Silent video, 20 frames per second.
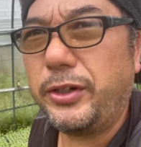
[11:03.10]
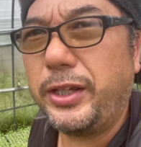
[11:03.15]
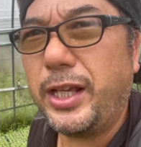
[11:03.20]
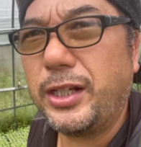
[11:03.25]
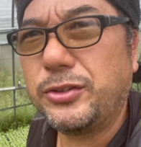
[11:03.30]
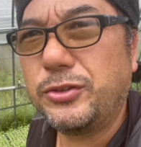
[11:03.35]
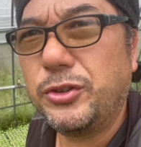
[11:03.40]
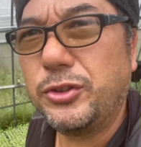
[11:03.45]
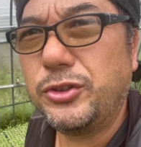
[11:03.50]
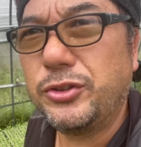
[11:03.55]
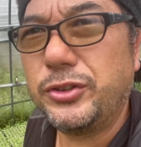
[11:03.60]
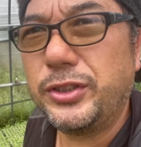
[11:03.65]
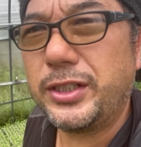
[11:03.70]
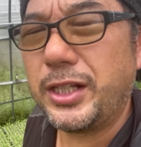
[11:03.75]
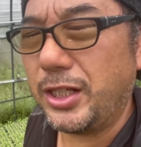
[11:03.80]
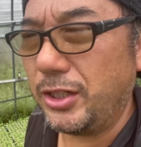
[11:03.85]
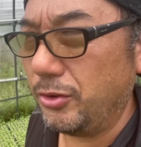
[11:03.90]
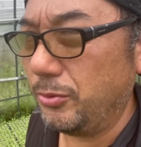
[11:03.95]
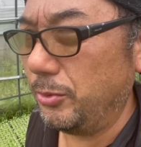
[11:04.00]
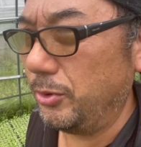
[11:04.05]
150以
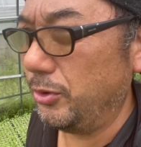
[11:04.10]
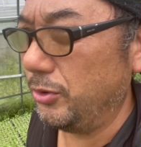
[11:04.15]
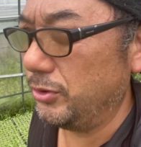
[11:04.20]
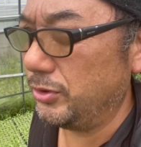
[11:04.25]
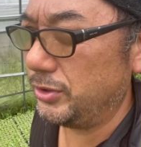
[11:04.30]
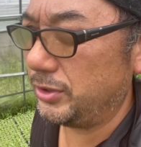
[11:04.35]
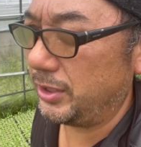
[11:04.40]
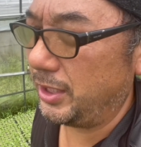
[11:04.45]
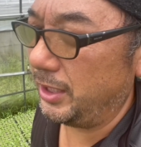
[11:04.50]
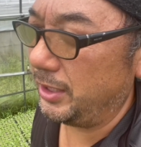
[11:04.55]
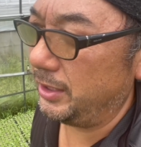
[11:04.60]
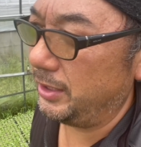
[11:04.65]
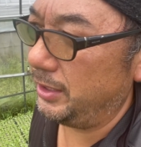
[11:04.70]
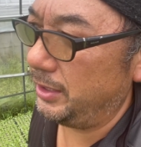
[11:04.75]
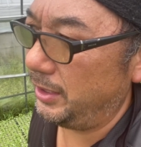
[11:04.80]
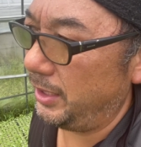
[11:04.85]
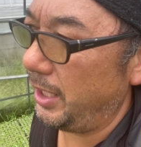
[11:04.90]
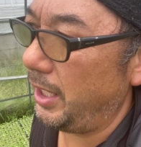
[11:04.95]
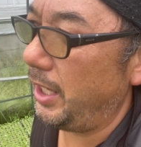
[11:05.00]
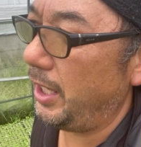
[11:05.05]
下のものを使っ
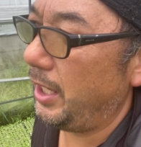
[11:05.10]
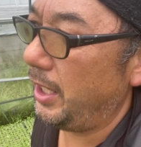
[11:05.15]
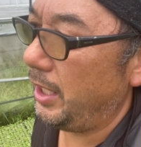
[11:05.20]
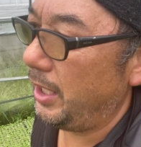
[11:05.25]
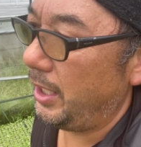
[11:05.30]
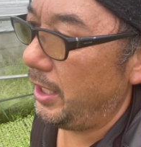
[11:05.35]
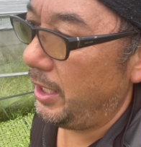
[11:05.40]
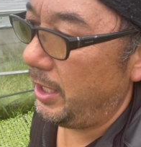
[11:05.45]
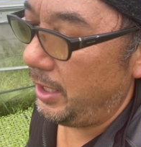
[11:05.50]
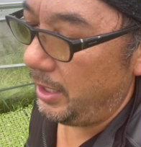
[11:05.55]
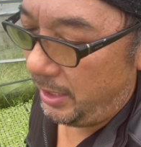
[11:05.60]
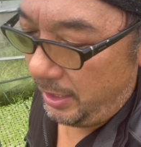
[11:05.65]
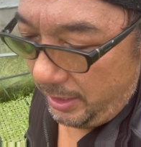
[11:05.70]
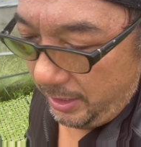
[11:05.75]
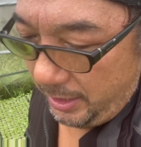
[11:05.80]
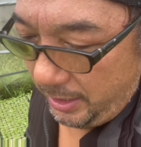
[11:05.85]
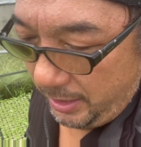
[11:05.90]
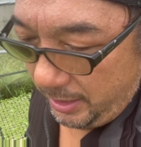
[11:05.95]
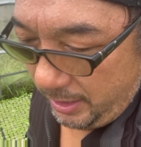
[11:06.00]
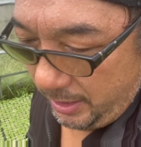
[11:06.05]
て、
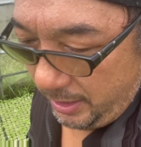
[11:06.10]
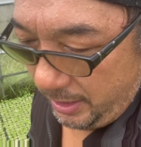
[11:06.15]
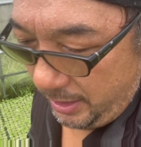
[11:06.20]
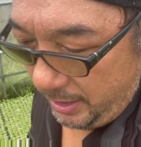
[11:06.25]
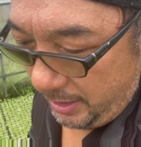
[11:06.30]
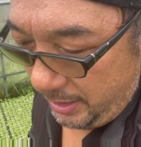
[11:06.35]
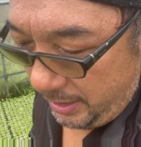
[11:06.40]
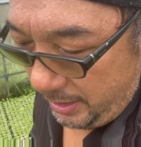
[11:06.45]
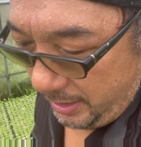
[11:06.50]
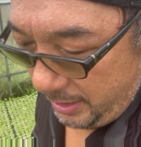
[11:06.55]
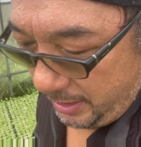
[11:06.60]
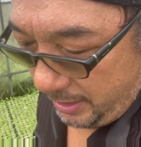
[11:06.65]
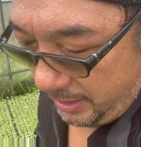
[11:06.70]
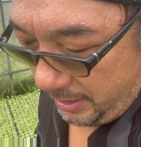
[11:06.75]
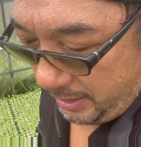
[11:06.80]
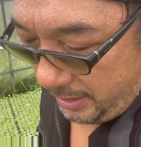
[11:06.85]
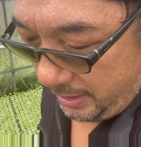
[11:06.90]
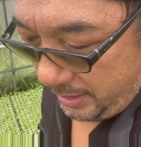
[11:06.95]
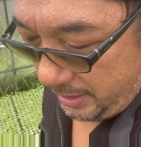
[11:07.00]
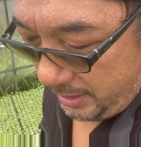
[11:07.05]

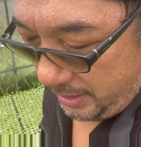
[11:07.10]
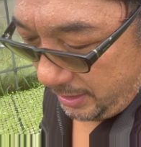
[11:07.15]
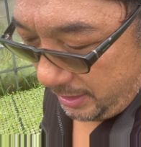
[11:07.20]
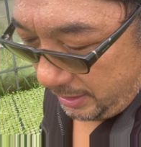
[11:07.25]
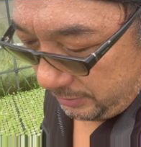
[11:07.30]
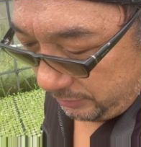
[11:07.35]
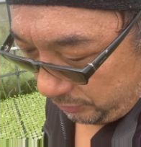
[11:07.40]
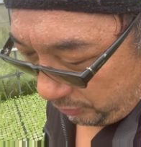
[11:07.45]
えー、やる